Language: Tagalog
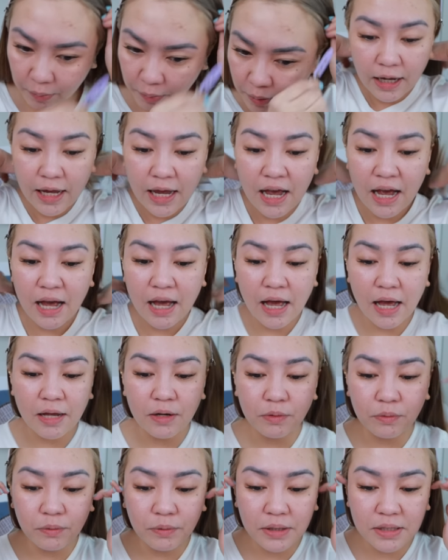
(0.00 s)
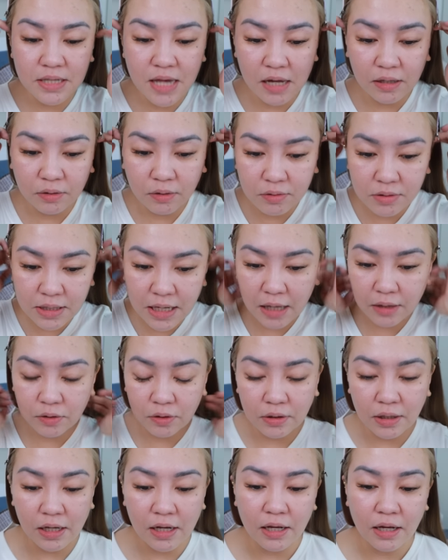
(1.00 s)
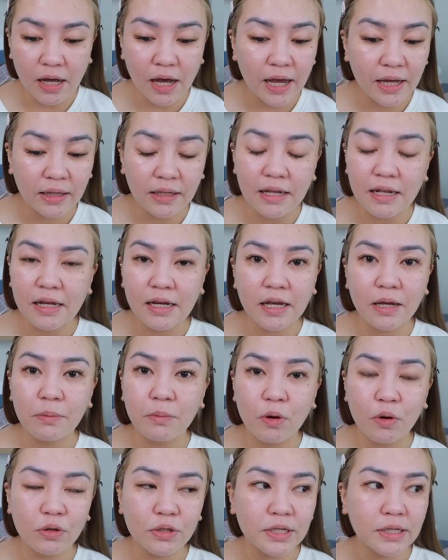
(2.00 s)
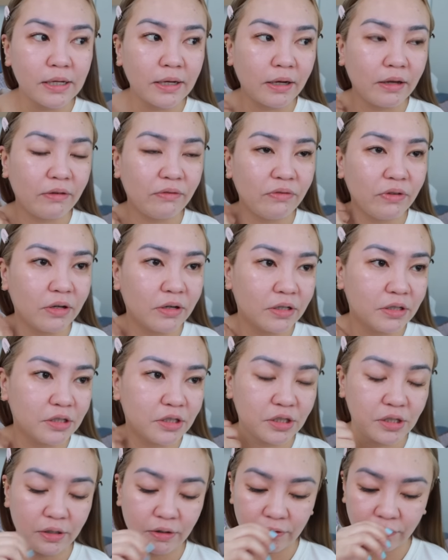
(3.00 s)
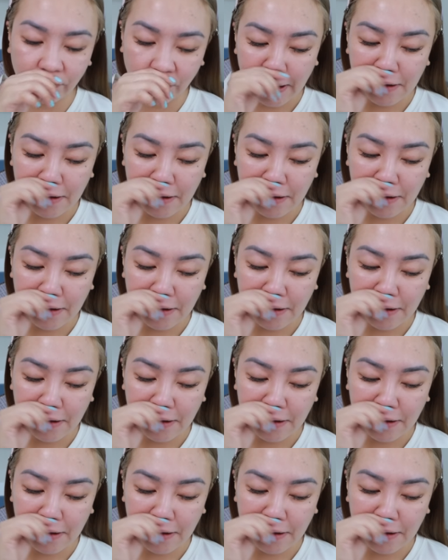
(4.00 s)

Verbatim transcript: Kaya nga, ano, eh, saktong-sakto talaga kahit ilagay mo ako sa graveyard shift.